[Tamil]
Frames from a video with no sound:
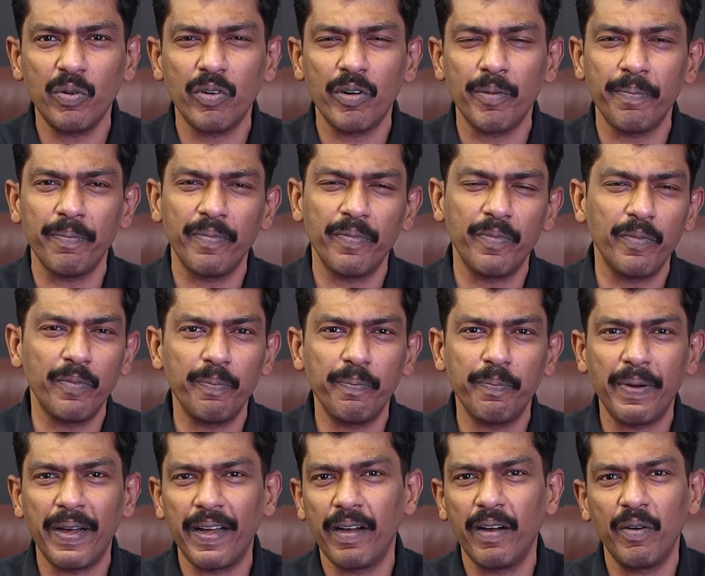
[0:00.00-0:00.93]
ஒரு
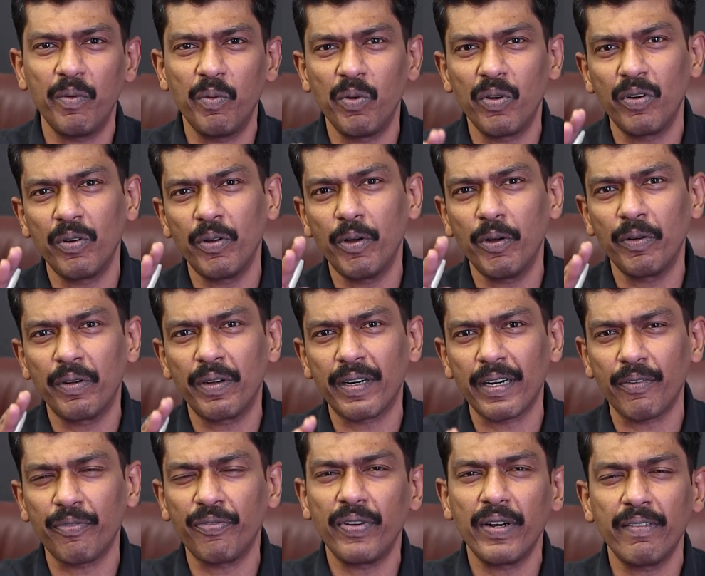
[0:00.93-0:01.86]
ஒரு
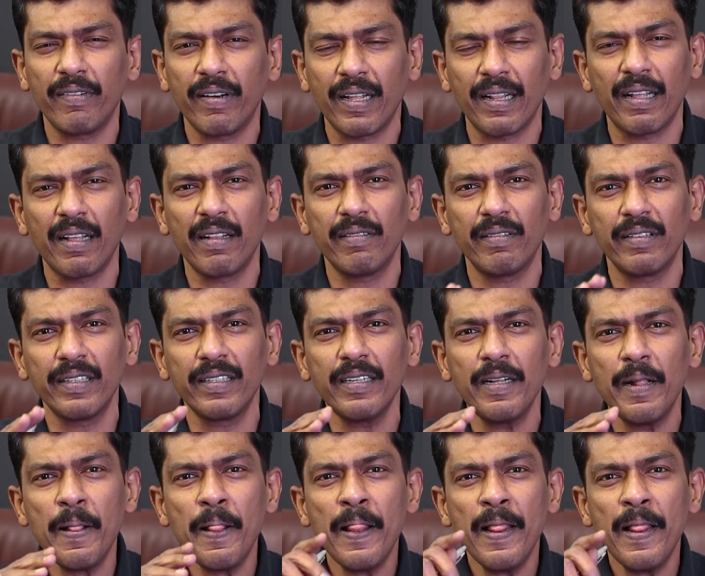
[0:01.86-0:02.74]
ட்ரஃப் லெவல் அதாவது வந்து